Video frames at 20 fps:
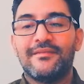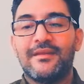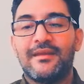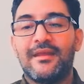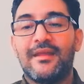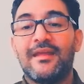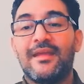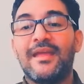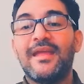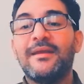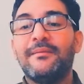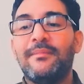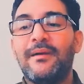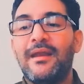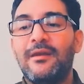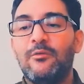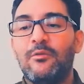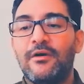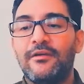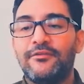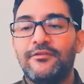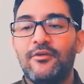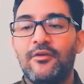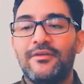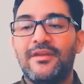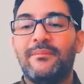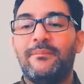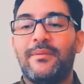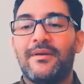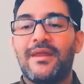a hacer
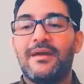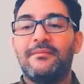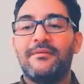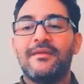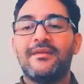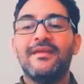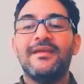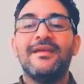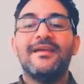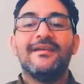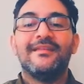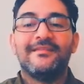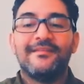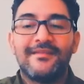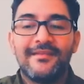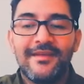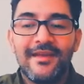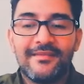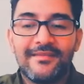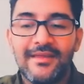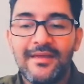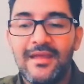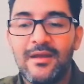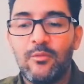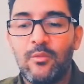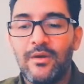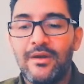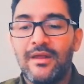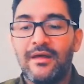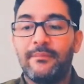evaluaciones para ver si estas
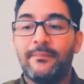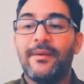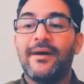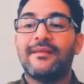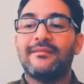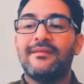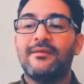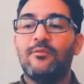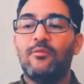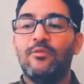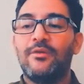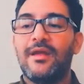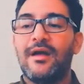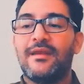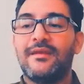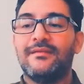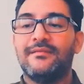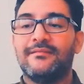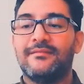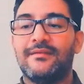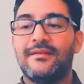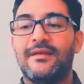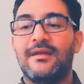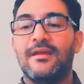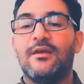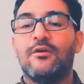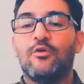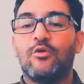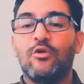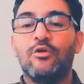escuelas particulares
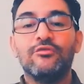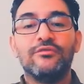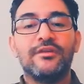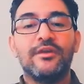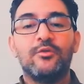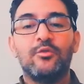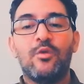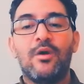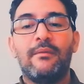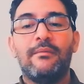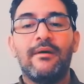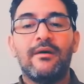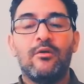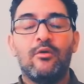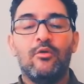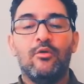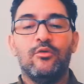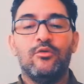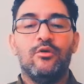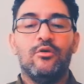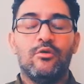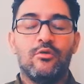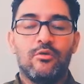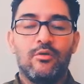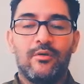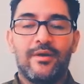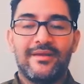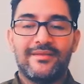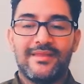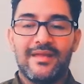continuaban o no
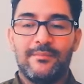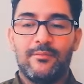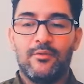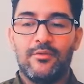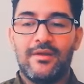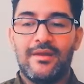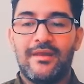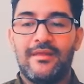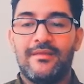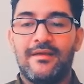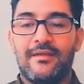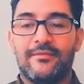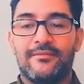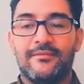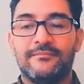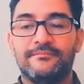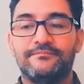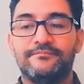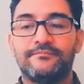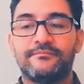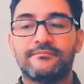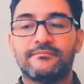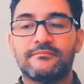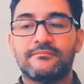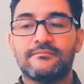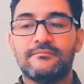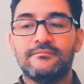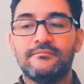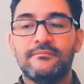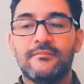con esta modalidad,
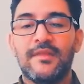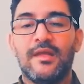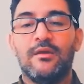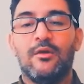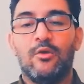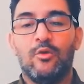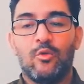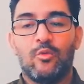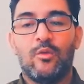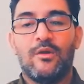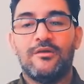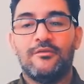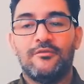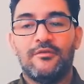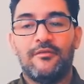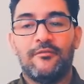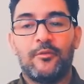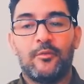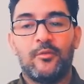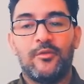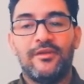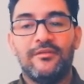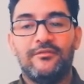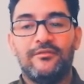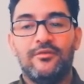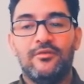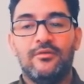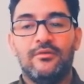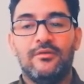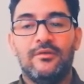lo cual a nuestro
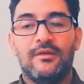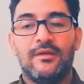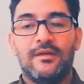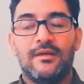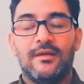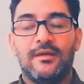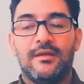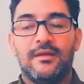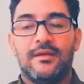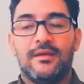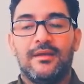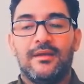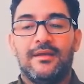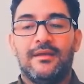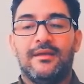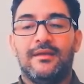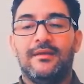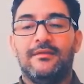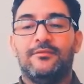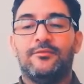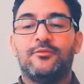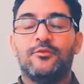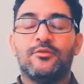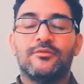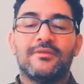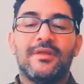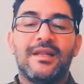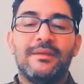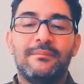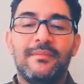juicio es
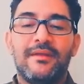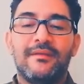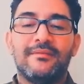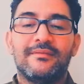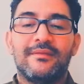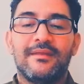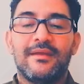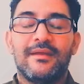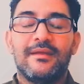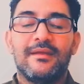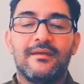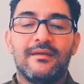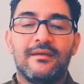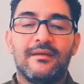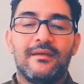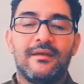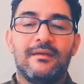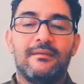totalmente